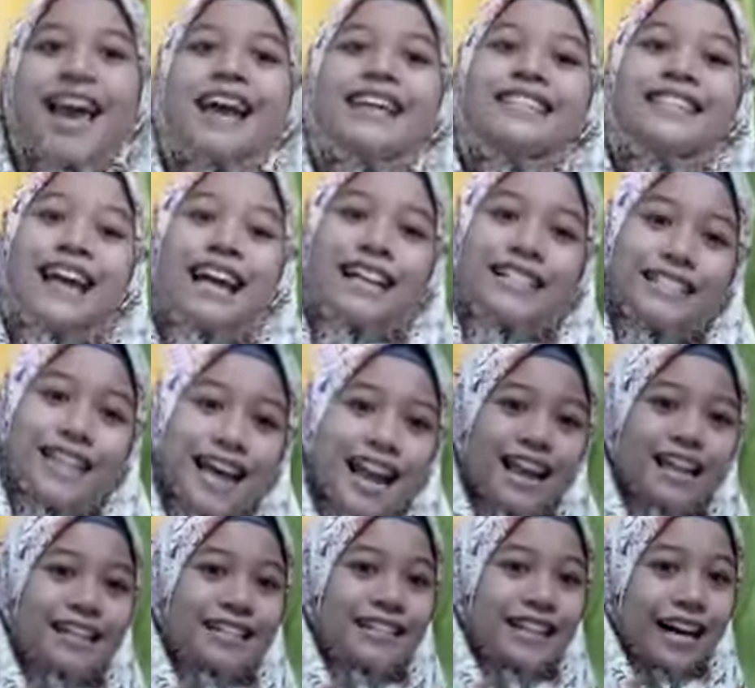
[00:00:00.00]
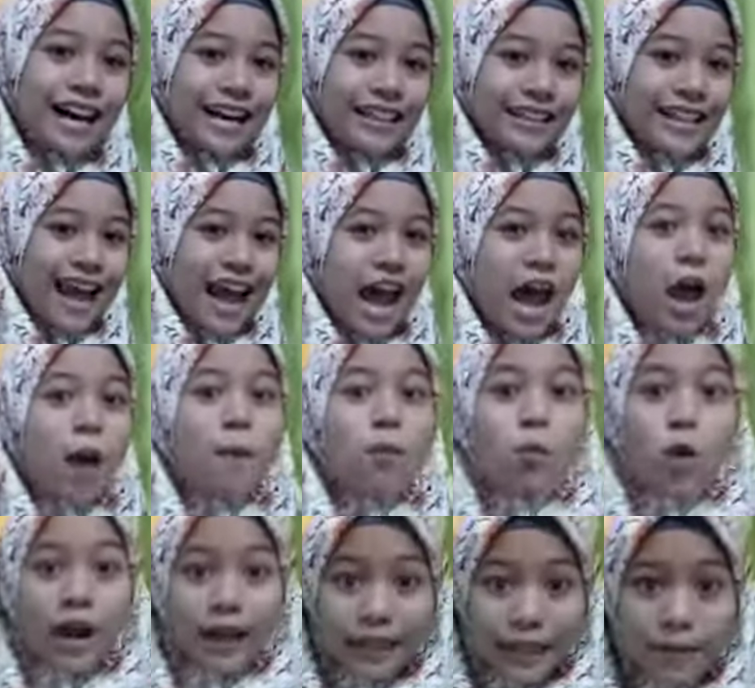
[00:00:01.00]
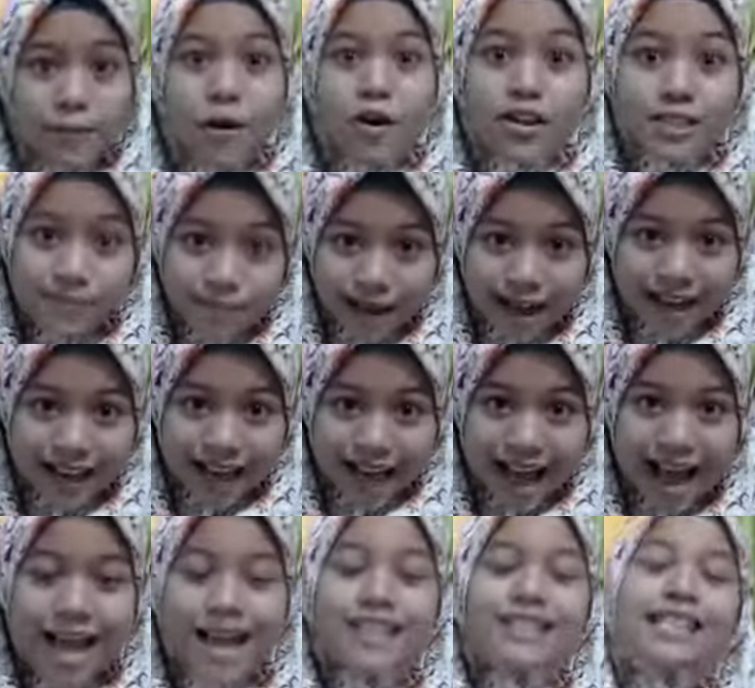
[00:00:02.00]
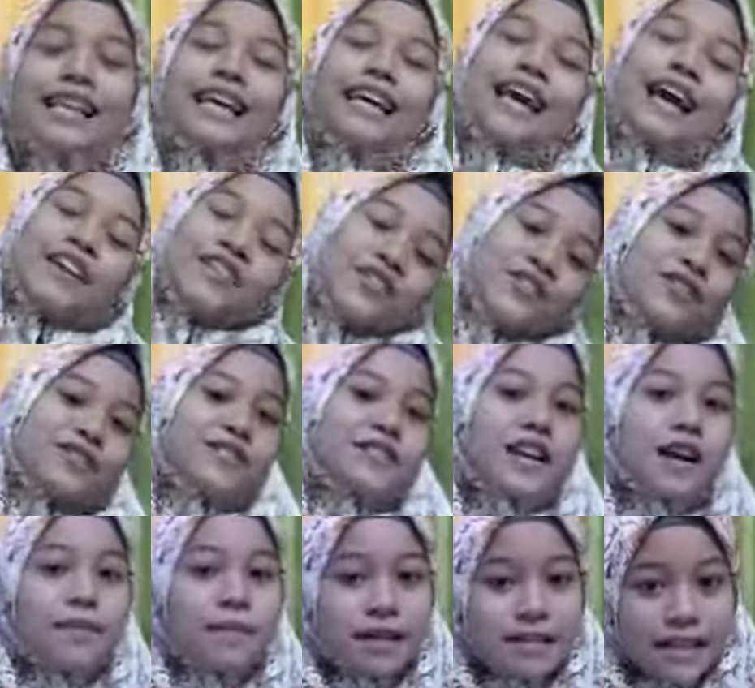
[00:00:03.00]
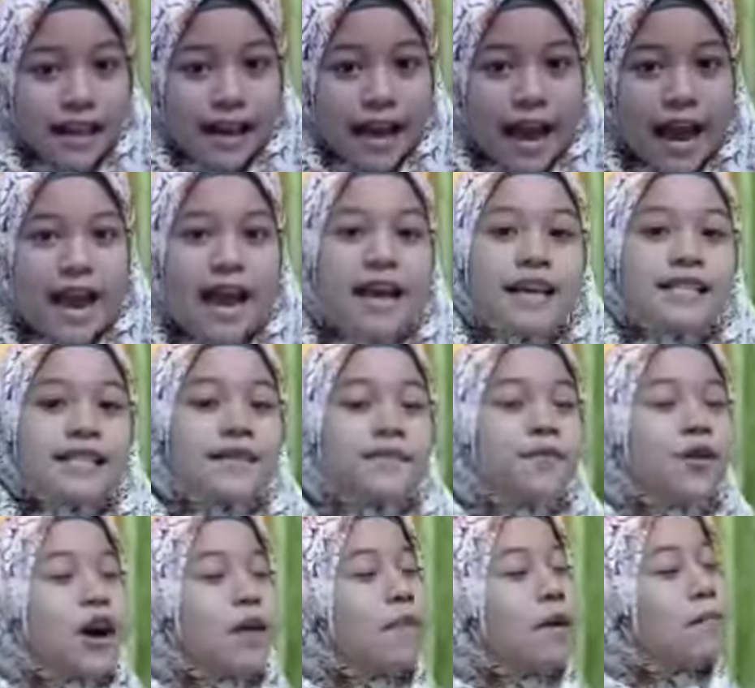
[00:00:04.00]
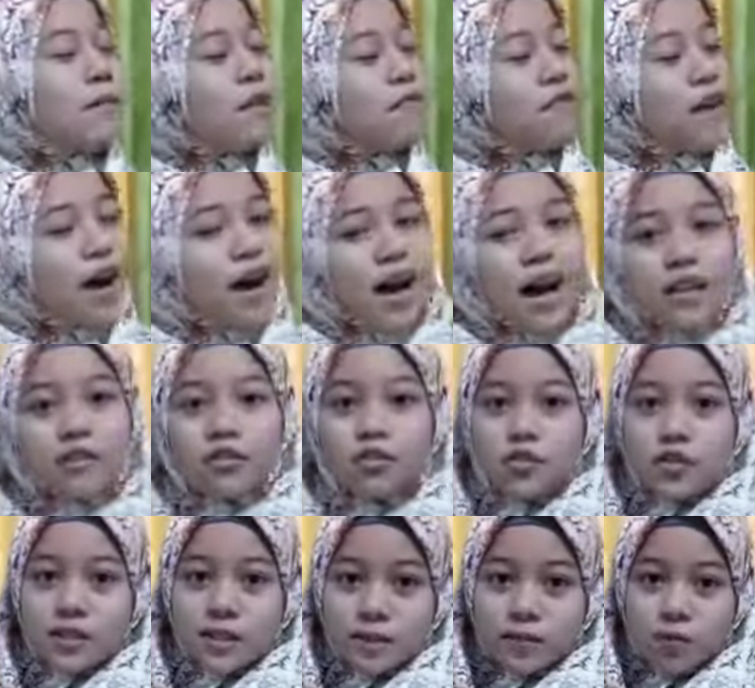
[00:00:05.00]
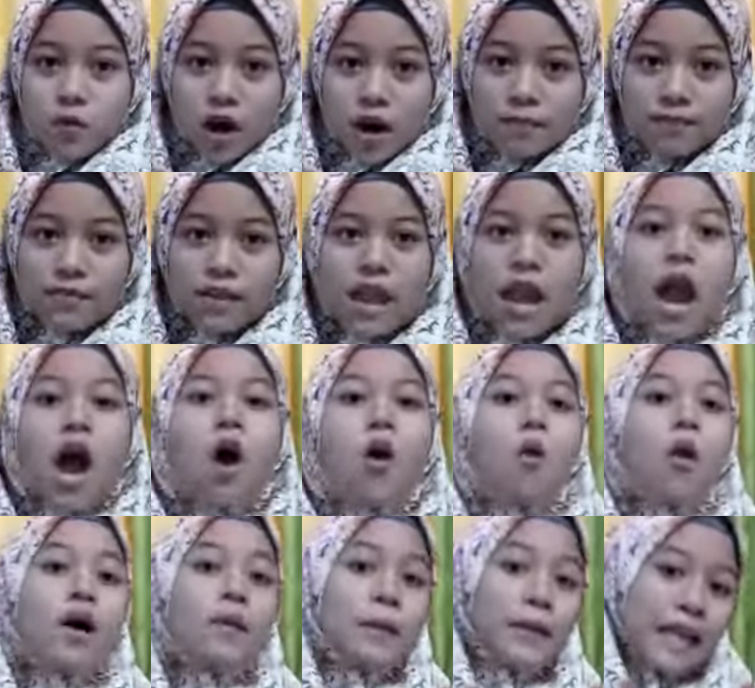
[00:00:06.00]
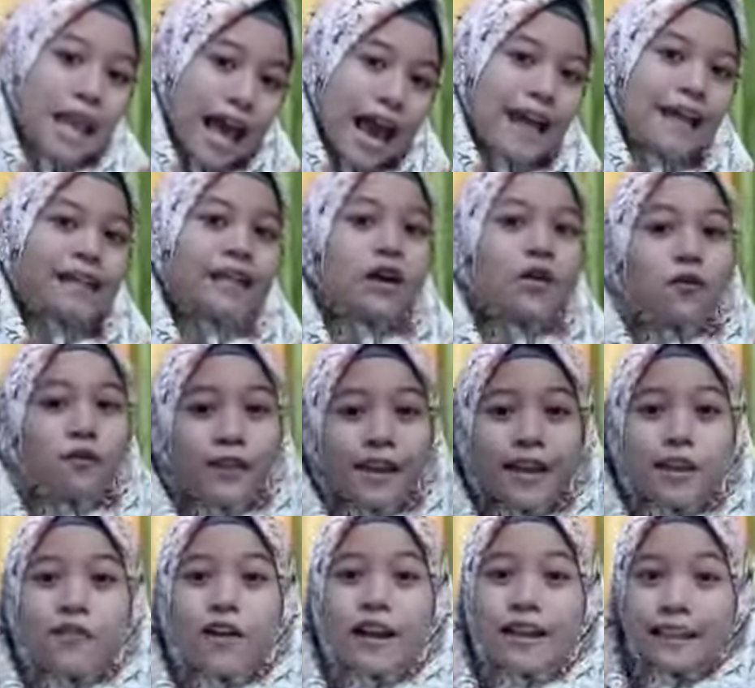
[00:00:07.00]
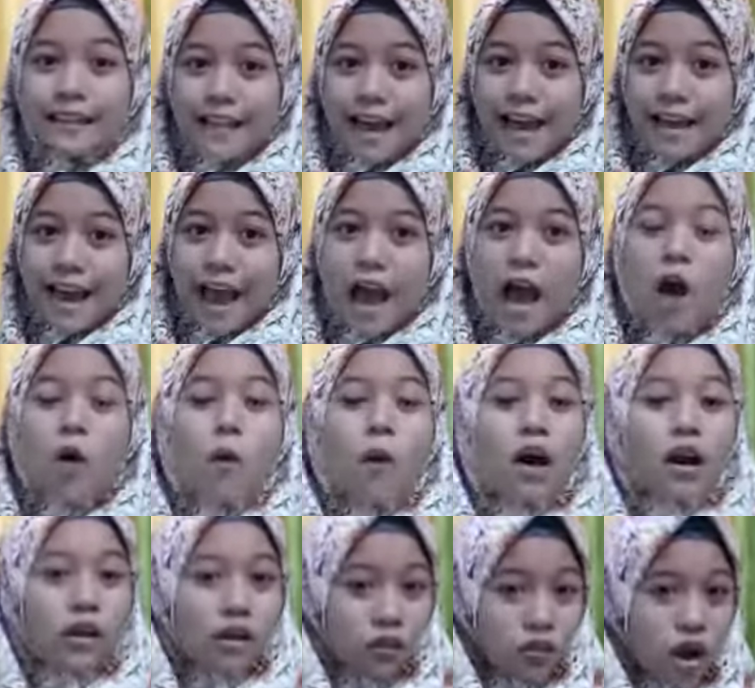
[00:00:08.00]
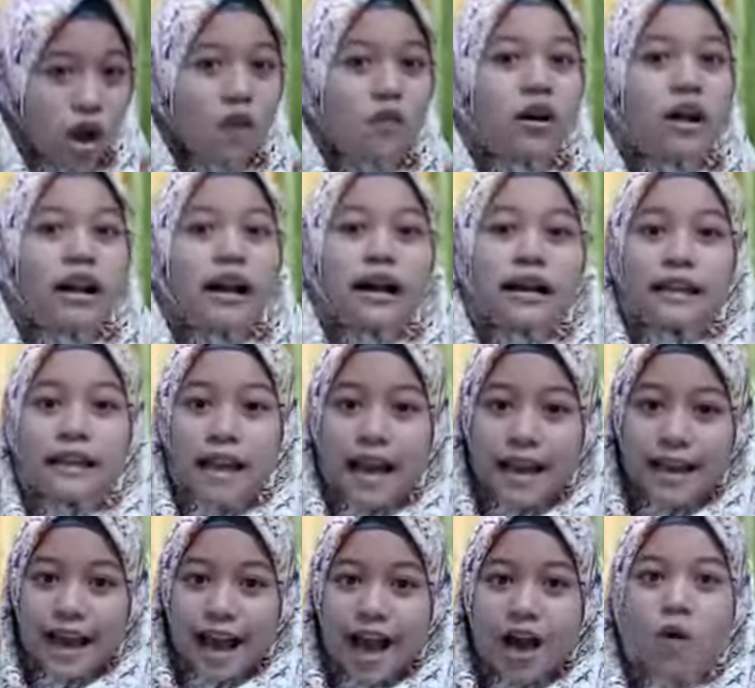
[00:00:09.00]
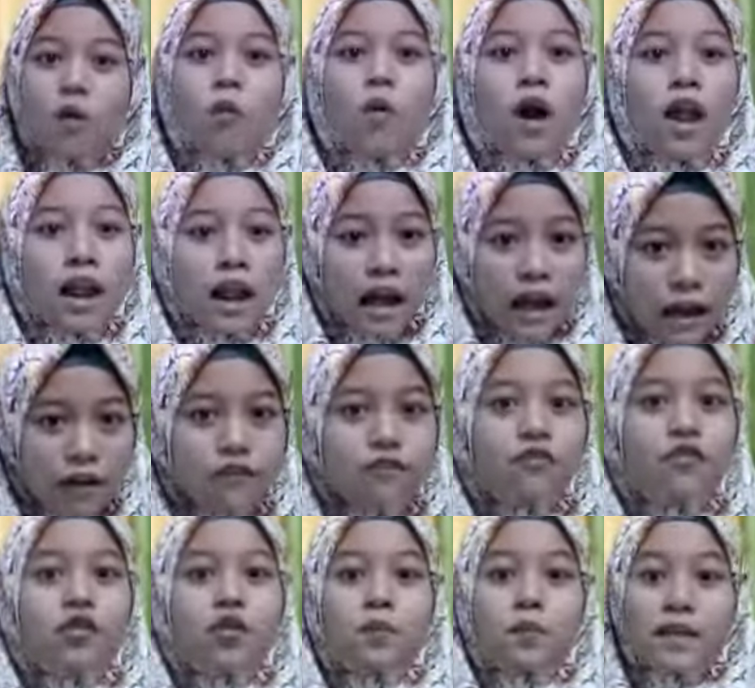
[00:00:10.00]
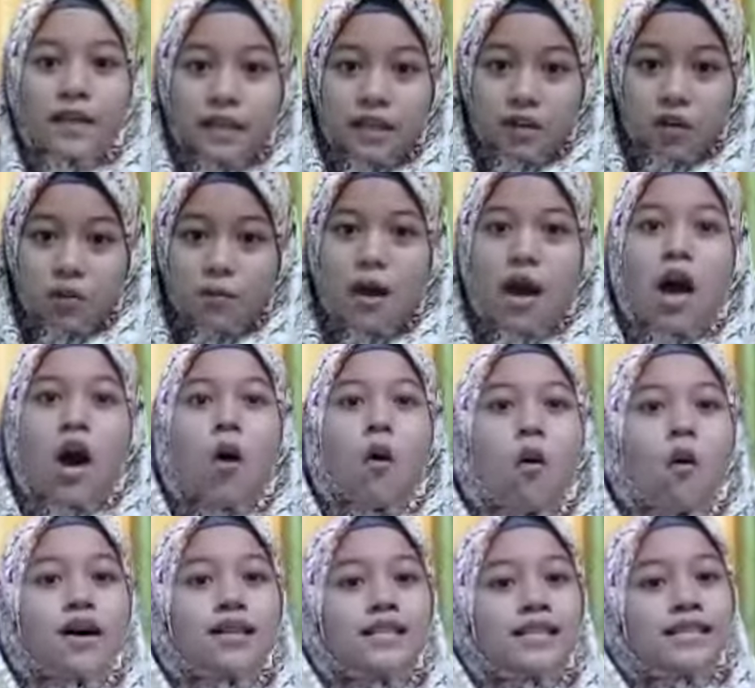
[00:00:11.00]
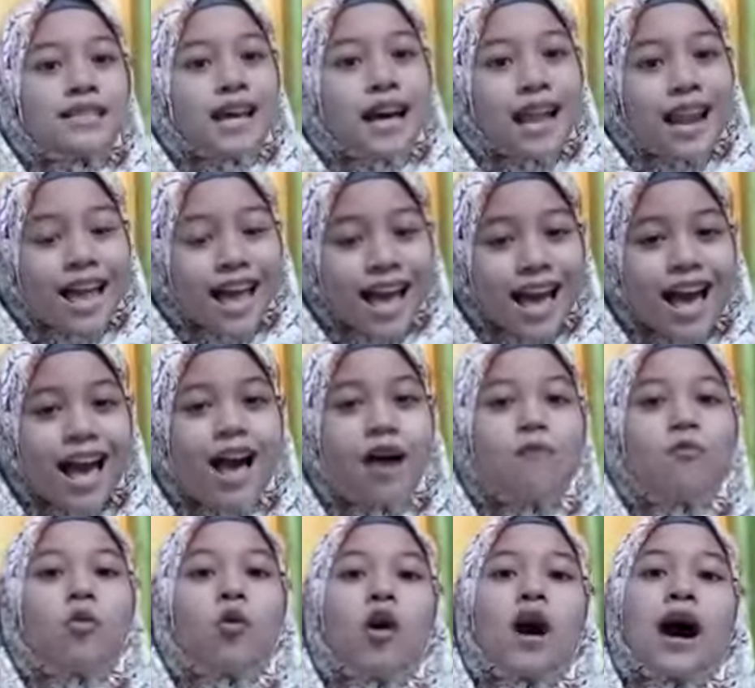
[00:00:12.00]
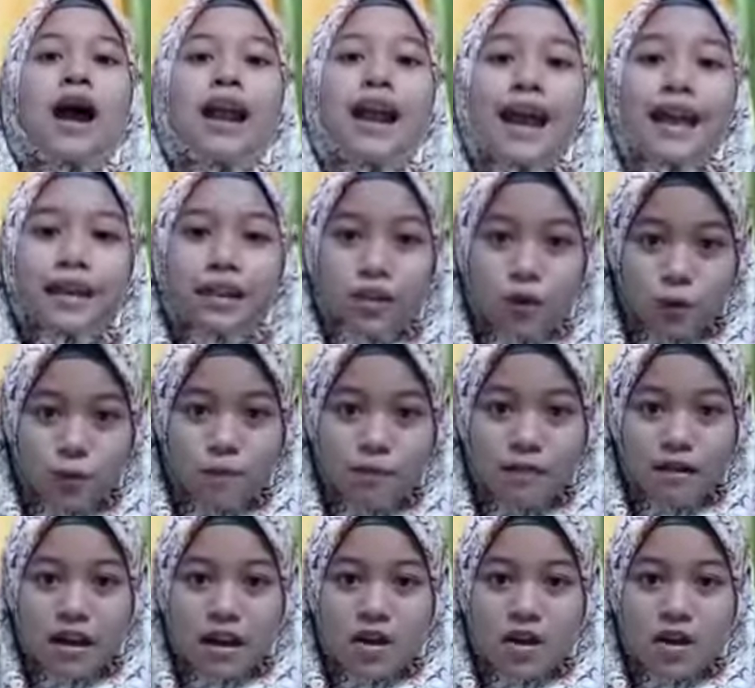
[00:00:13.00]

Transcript: Jalan-jalan ke Jakarta, pulangnya bawa semangka. Sekian dulu ceramah saya, semoga bermanfaat untuk semua. Wabillahi taufiqi wal hidayah warridha wal inayah wal afu minkum wassalamualaikum